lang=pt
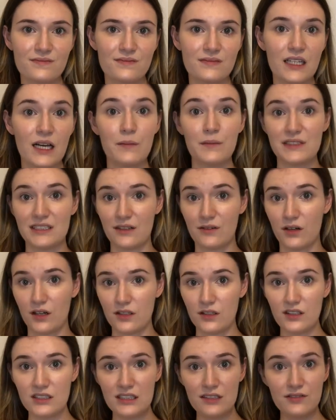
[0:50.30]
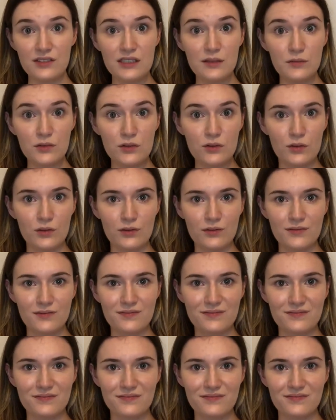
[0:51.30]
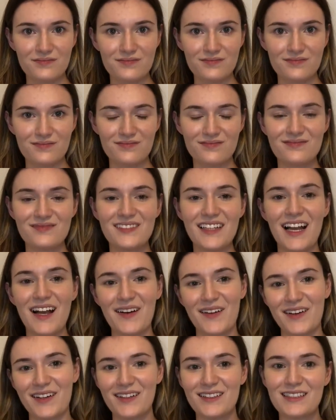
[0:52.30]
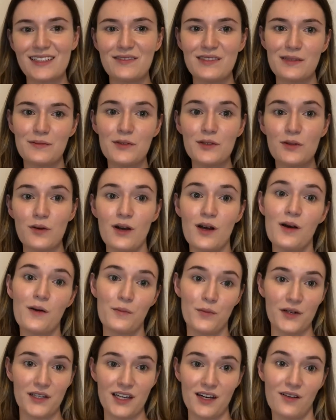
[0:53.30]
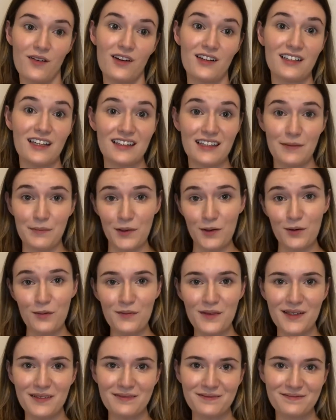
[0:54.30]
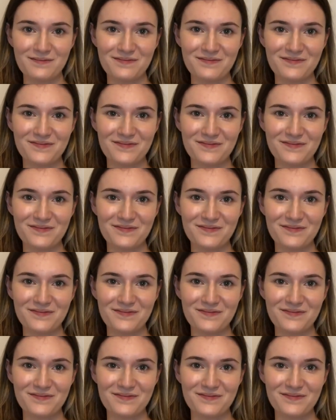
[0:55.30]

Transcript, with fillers: Não, mas agora nossa vida mudou. Agora nossa vida mudou, porque agora dá até para comer.